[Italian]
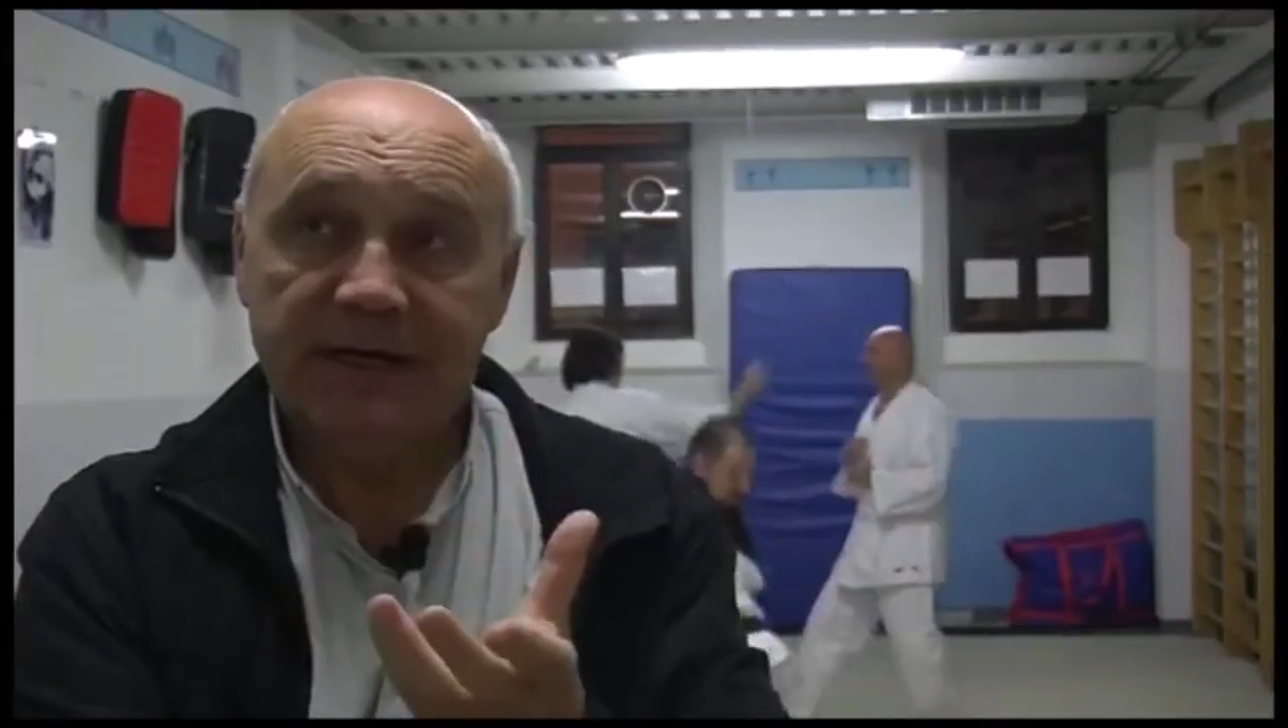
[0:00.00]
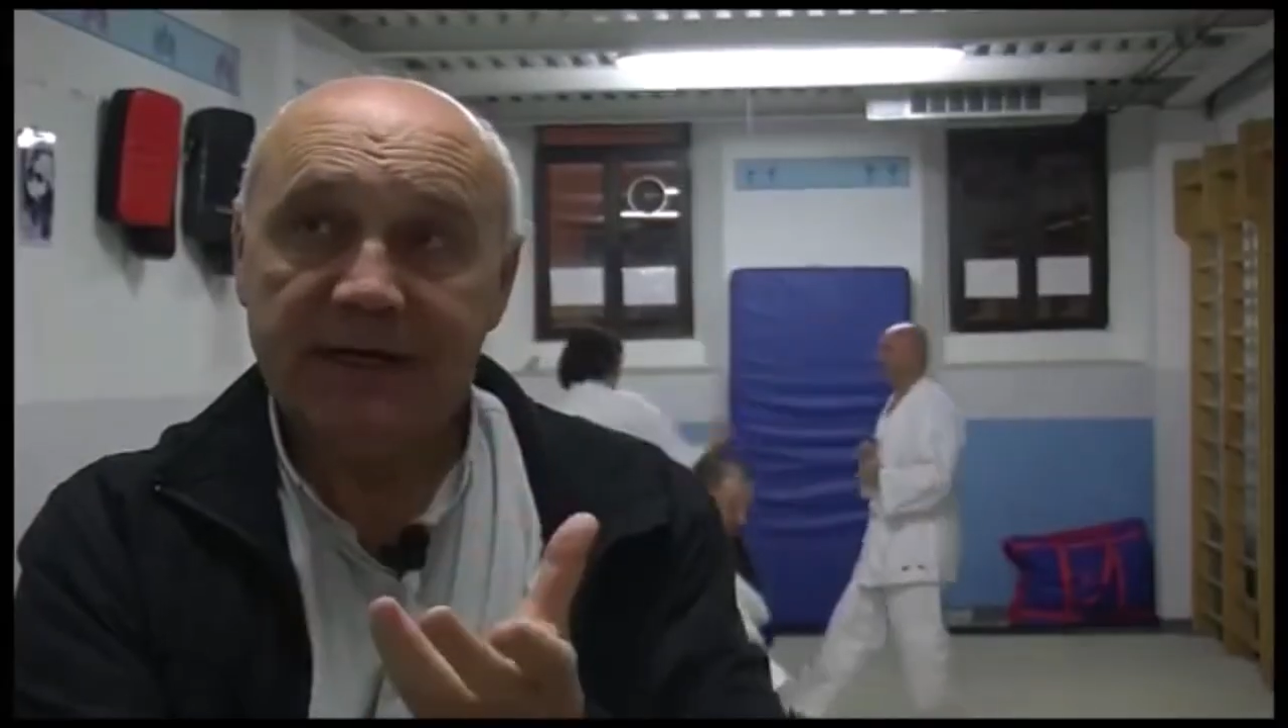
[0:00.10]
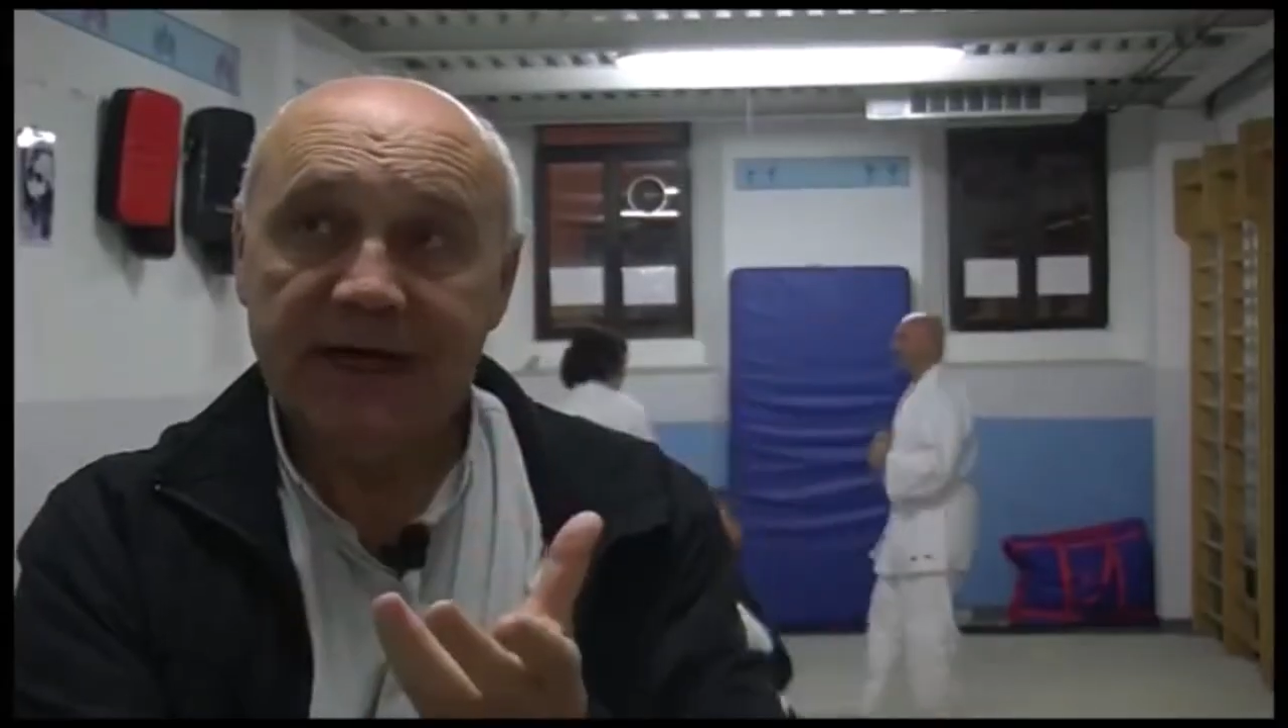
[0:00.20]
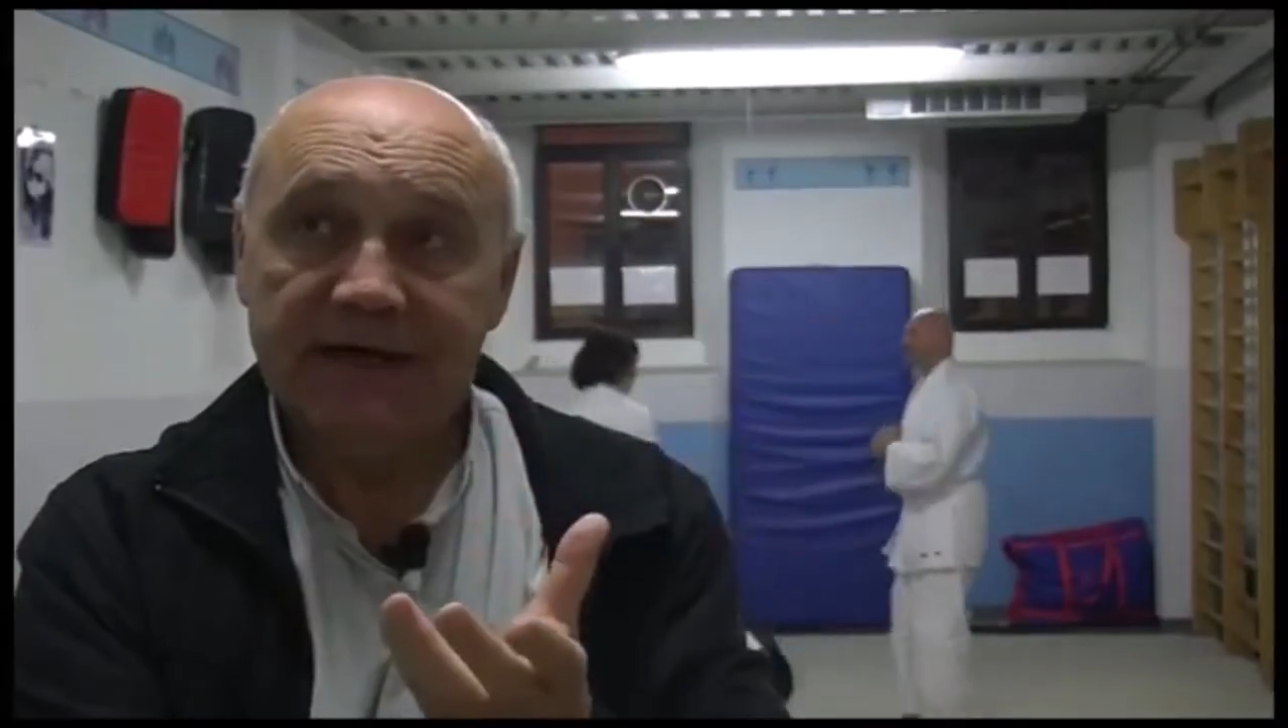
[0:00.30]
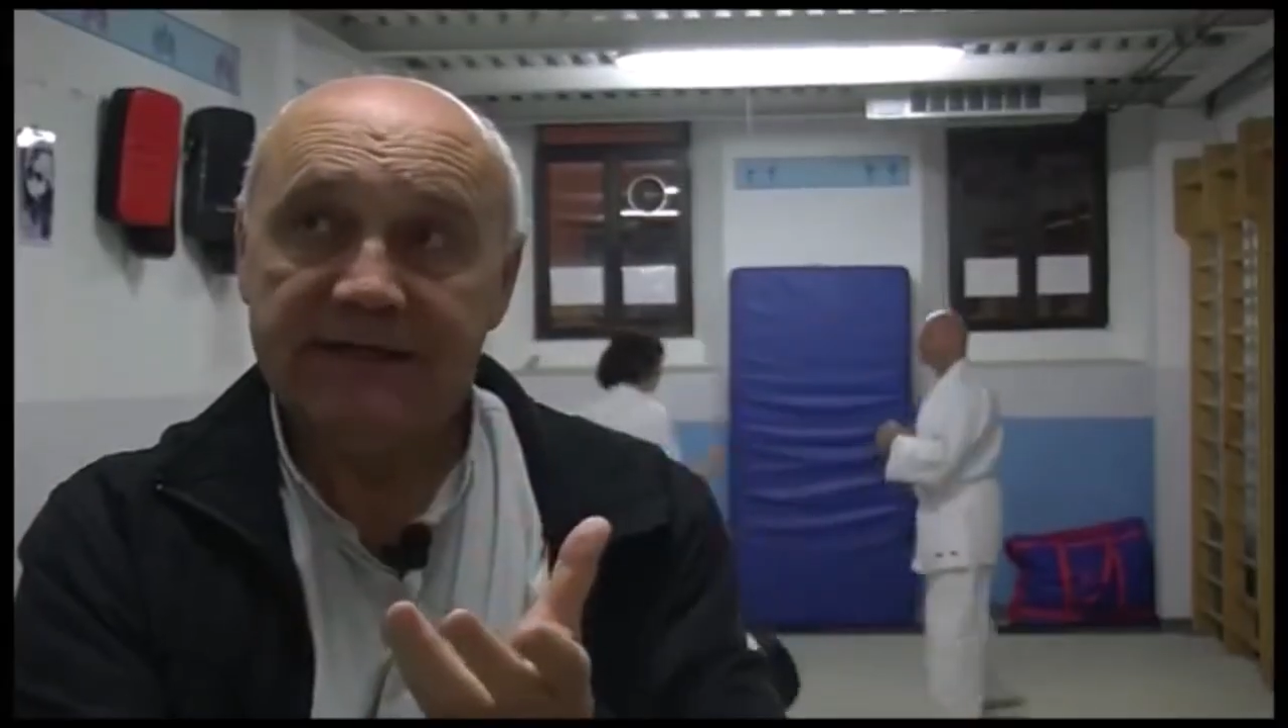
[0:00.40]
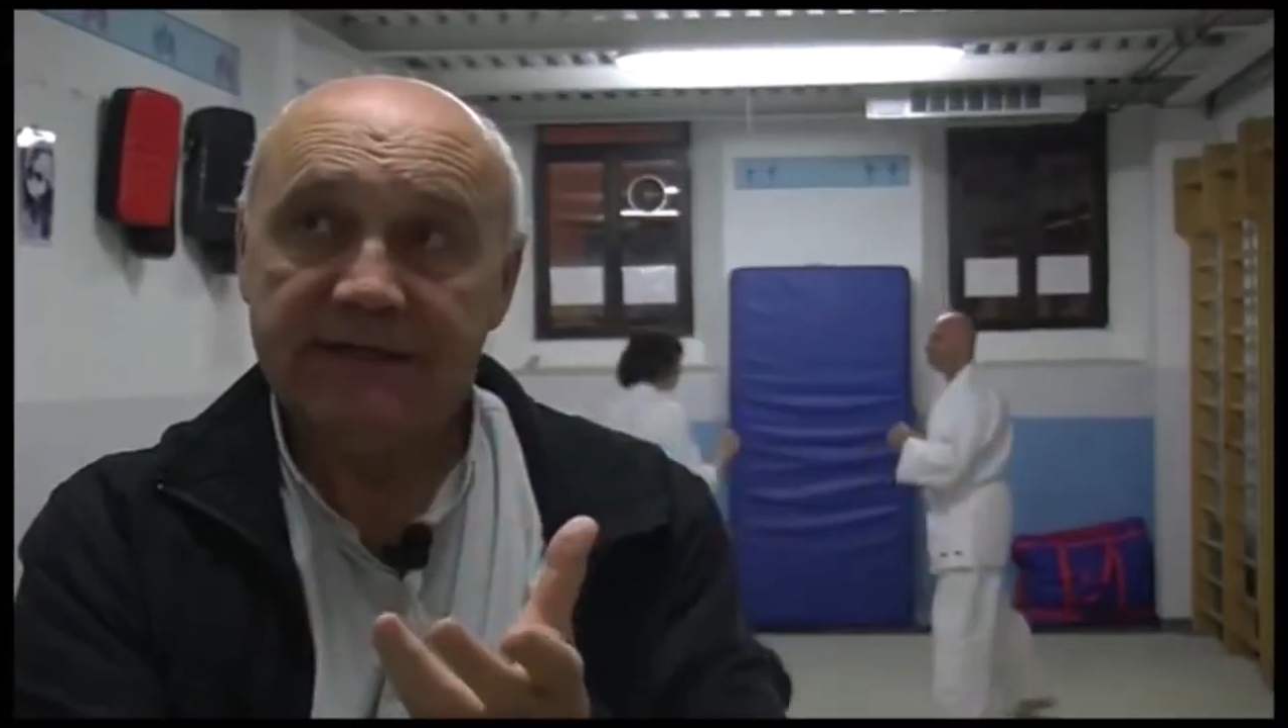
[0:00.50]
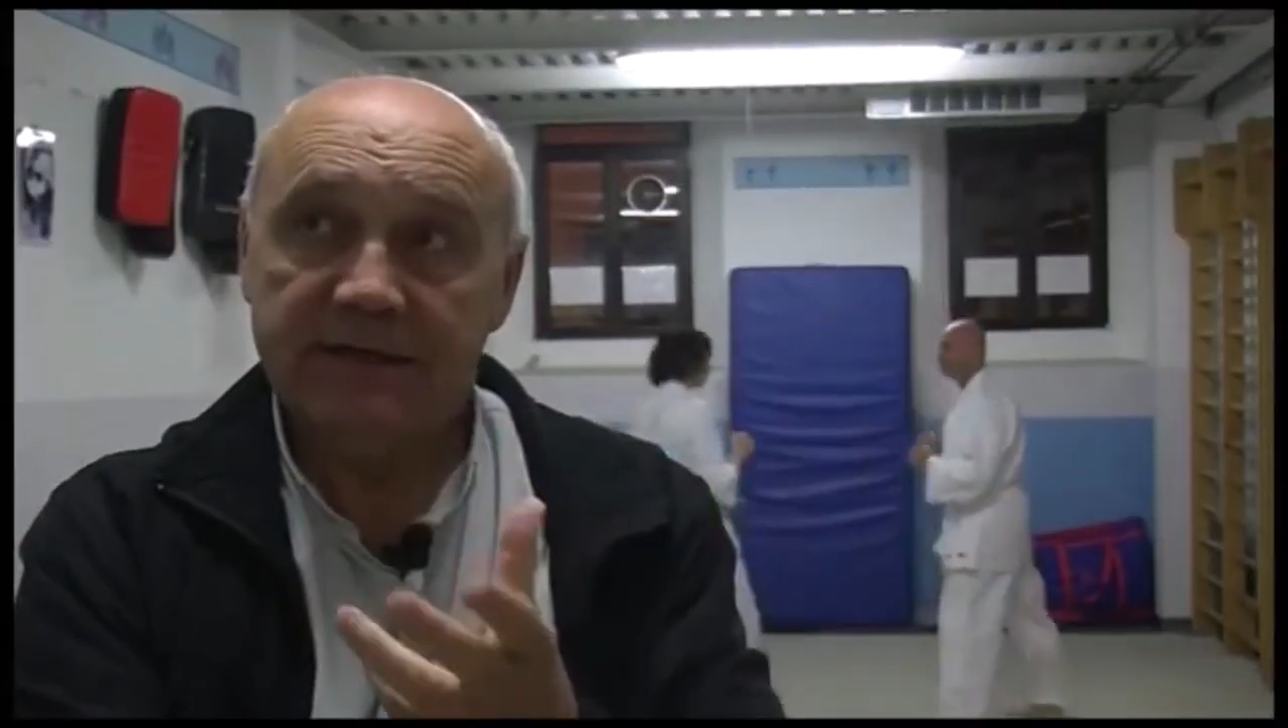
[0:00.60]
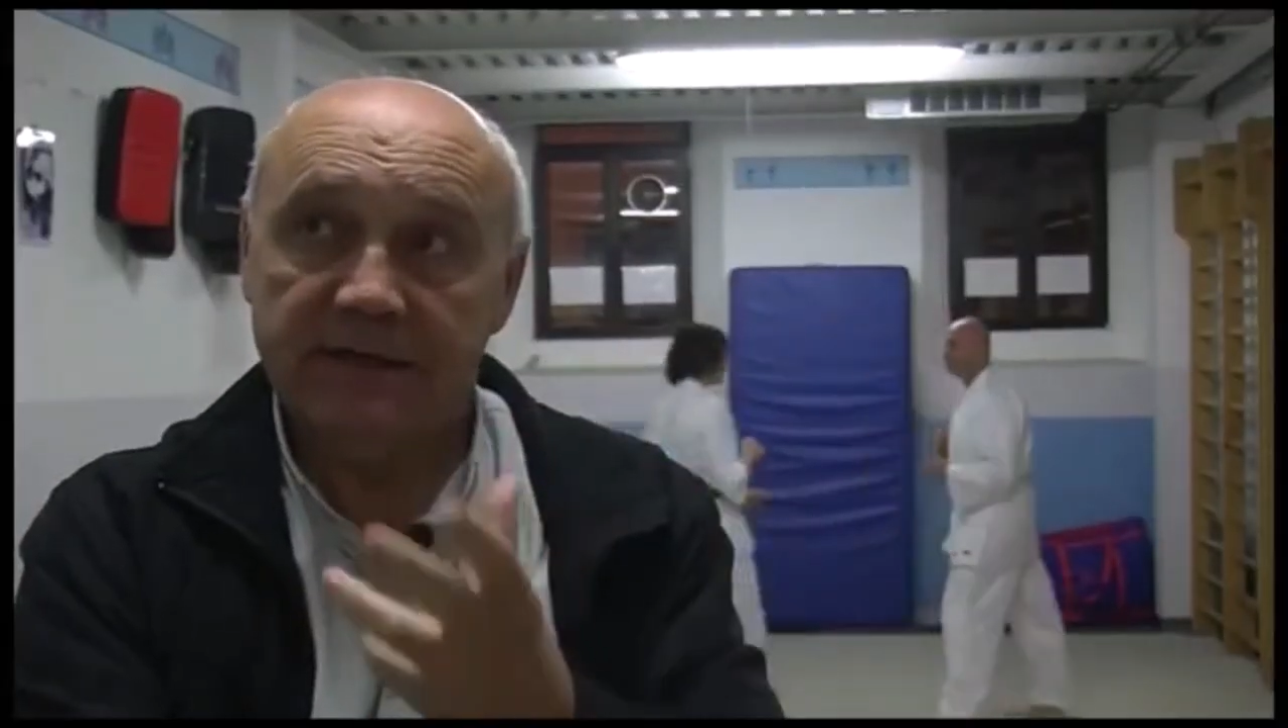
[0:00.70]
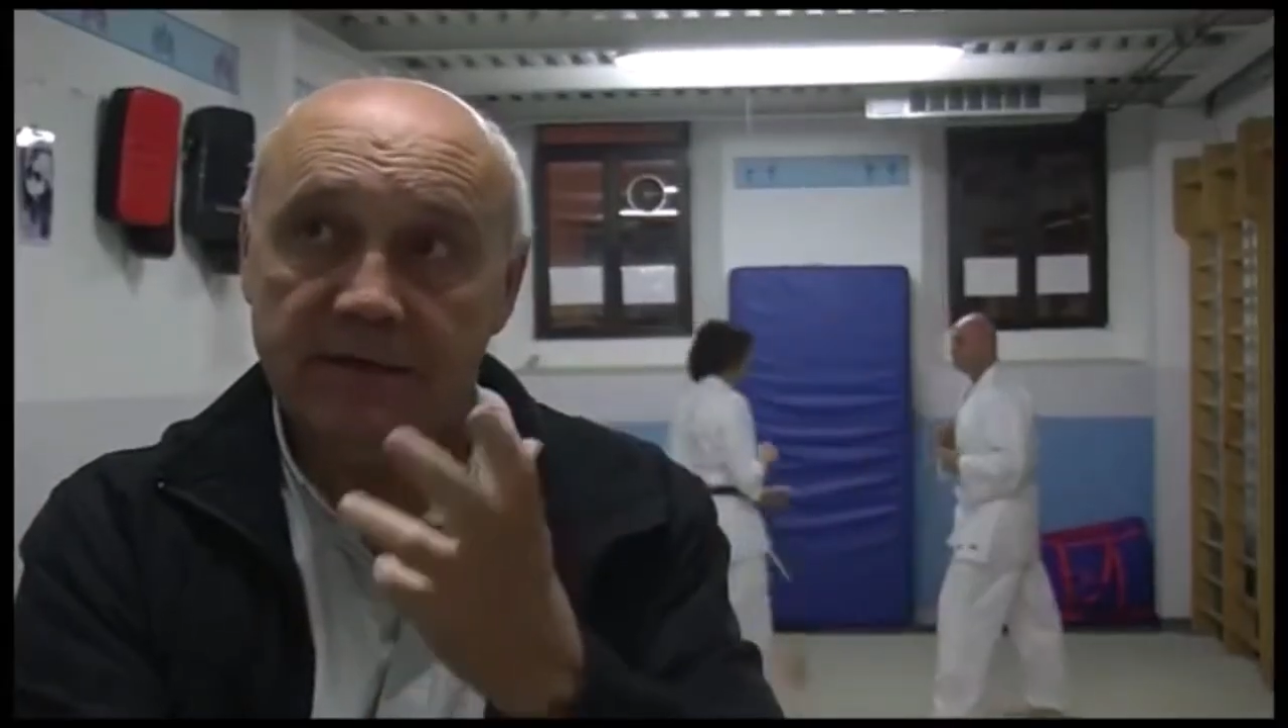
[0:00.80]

i ragazzi